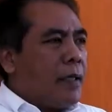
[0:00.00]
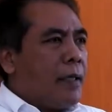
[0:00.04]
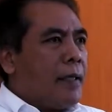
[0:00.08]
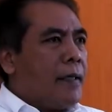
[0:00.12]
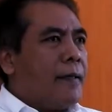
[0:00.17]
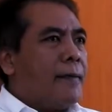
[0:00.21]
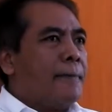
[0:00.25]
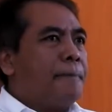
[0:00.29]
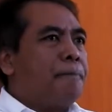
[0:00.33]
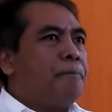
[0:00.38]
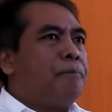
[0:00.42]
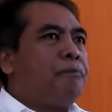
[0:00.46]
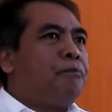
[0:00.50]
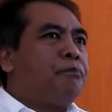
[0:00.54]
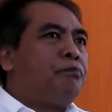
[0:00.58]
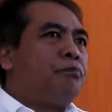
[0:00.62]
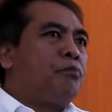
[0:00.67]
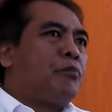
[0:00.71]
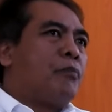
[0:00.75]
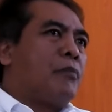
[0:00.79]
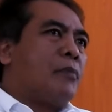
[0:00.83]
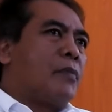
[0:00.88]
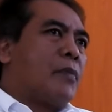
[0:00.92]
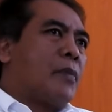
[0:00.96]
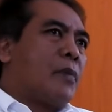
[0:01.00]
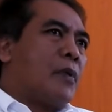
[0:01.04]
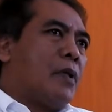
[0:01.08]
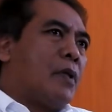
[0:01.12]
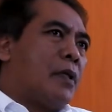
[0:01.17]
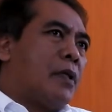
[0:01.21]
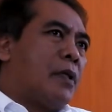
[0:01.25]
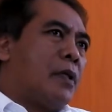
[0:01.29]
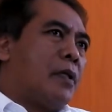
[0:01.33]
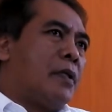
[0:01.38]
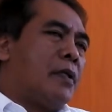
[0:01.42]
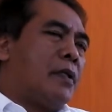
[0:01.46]
ya,
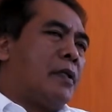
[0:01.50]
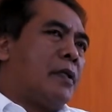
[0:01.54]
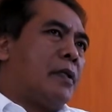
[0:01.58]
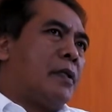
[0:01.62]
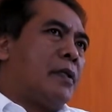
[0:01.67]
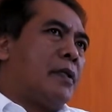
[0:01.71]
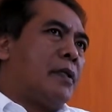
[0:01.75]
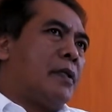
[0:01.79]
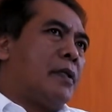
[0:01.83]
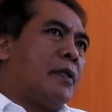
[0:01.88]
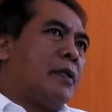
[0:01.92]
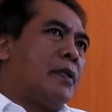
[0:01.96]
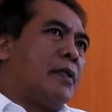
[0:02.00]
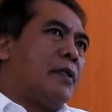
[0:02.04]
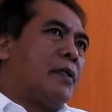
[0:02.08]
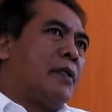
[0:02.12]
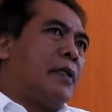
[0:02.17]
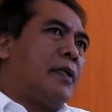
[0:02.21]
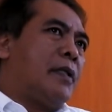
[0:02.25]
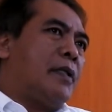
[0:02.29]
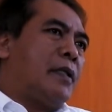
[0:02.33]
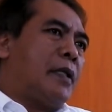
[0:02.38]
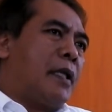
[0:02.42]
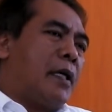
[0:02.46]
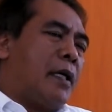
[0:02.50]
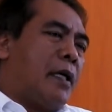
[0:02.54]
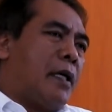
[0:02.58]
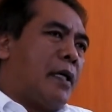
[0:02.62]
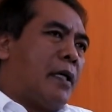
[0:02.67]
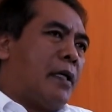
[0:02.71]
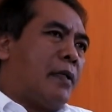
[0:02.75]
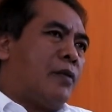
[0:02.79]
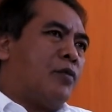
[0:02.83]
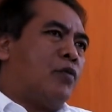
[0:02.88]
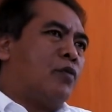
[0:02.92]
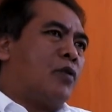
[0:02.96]
eh,
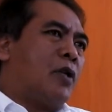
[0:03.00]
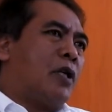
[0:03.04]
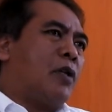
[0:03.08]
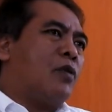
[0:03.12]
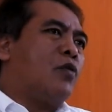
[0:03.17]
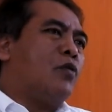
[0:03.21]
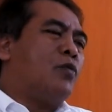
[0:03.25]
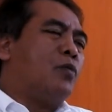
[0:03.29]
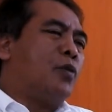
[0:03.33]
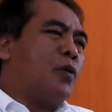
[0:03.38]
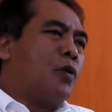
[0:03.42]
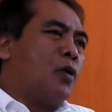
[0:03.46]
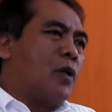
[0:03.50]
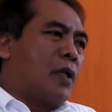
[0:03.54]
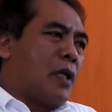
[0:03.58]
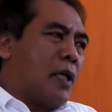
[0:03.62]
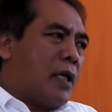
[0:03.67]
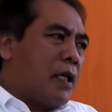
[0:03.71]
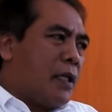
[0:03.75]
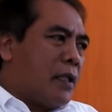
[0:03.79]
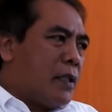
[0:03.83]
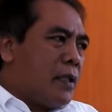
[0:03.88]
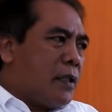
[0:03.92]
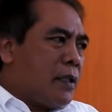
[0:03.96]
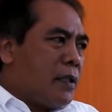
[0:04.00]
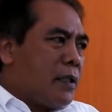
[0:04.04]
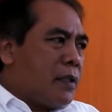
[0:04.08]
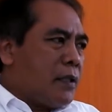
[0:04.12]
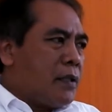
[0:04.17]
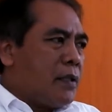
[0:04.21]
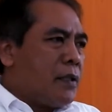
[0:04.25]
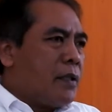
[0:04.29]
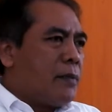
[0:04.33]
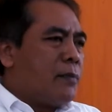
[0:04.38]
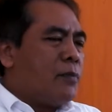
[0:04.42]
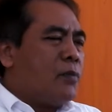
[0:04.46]
kita sudah kumpulkan
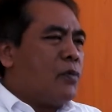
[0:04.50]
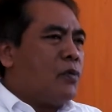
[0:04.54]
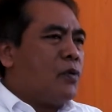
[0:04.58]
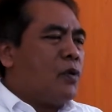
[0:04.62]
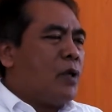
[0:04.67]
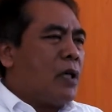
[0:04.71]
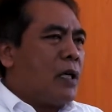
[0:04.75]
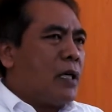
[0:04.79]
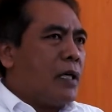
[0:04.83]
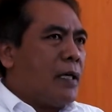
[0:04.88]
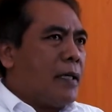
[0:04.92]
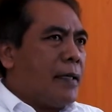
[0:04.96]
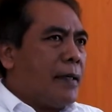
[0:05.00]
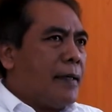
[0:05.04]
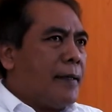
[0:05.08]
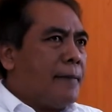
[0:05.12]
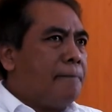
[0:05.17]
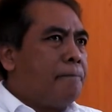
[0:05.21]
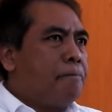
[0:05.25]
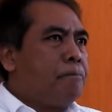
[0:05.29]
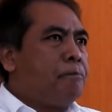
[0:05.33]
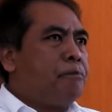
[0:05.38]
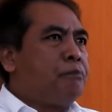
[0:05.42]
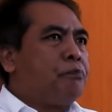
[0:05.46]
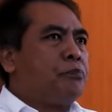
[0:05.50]
semua